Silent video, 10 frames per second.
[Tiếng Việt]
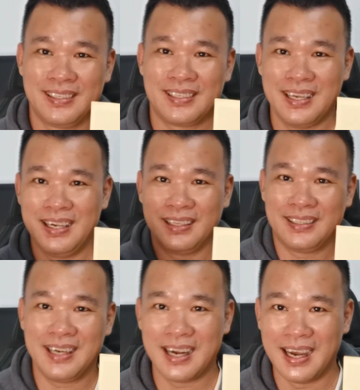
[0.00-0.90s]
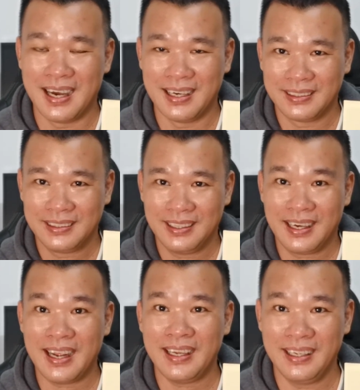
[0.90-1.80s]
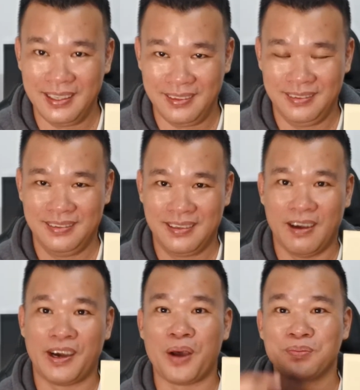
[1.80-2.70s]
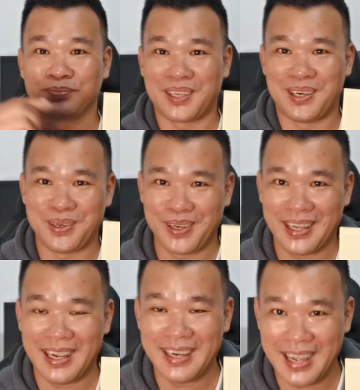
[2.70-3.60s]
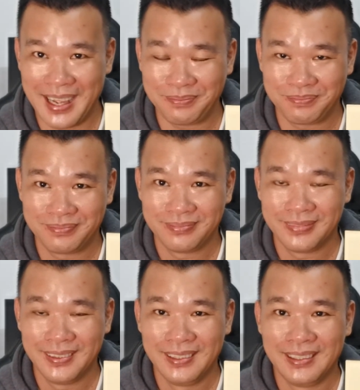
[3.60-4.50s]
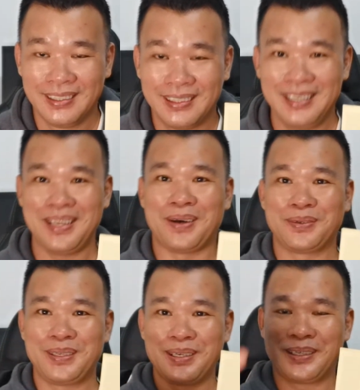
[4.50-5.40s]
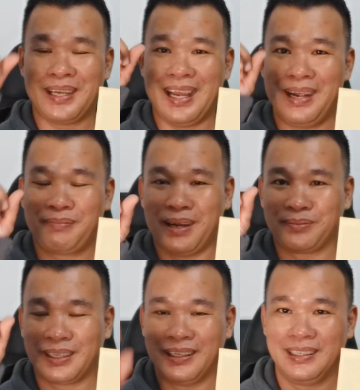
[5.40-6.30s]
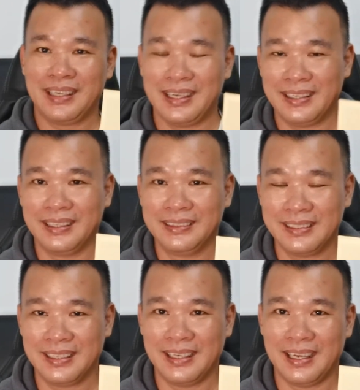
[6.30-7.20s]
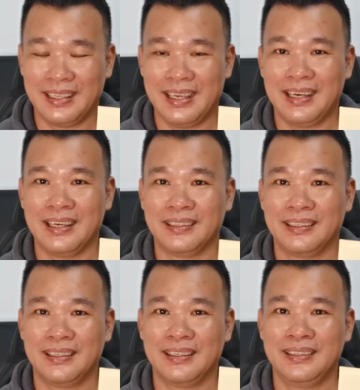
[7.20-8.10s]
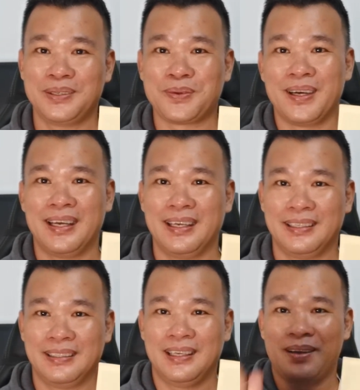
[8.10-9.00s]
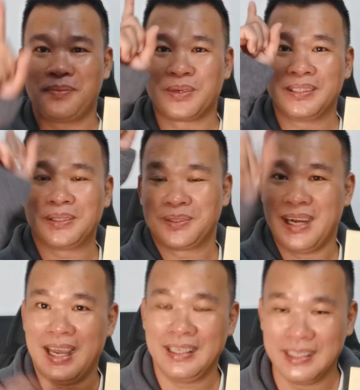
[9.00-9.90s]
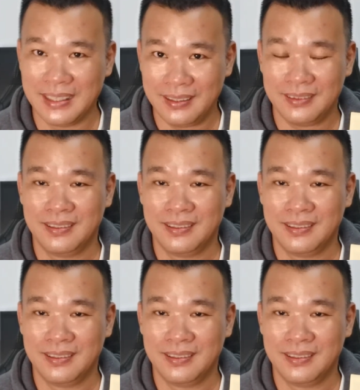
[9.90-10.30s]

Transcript: G là chữ G tức là gay á gọi là đồng tình luyến ái nam thí dụ như các em đồng tình luyến ái nữ này là gia đình á, ở dưới quê chỉ có một đứa con gái duy nhất